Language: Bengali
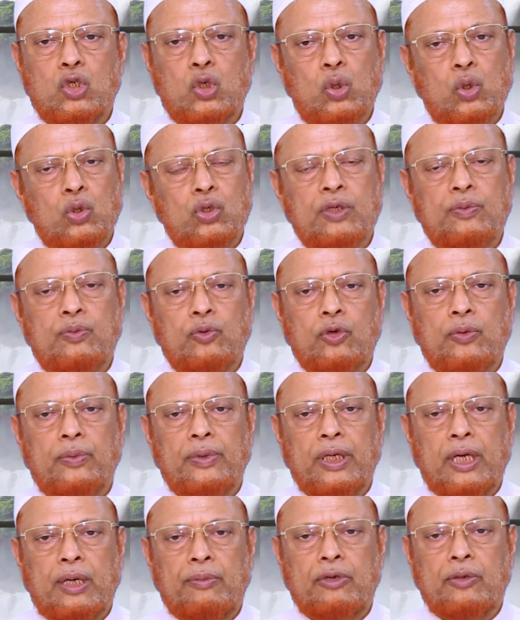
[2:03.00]
ষোলোটি
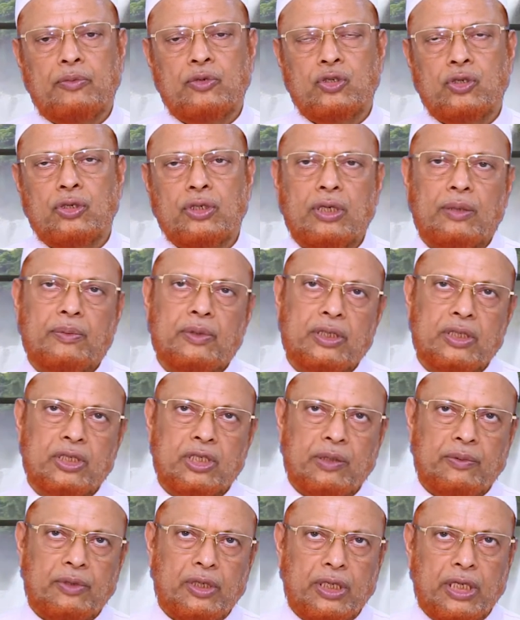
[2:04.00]
পর্বে আমরা বিষয়টি আপনাদের
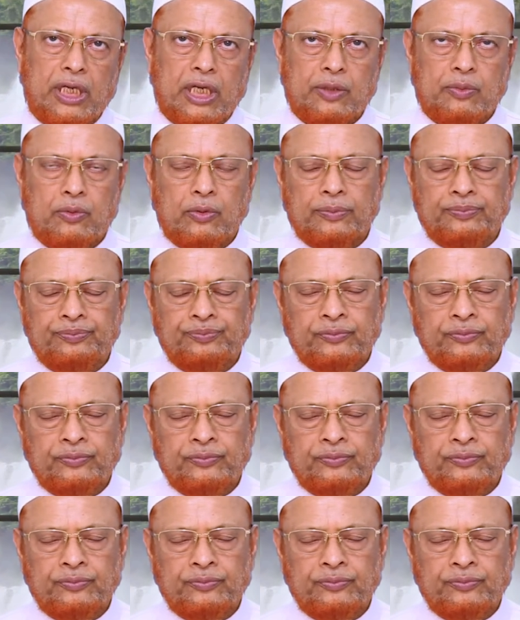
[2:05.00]
সামনে নিয়ে আসবো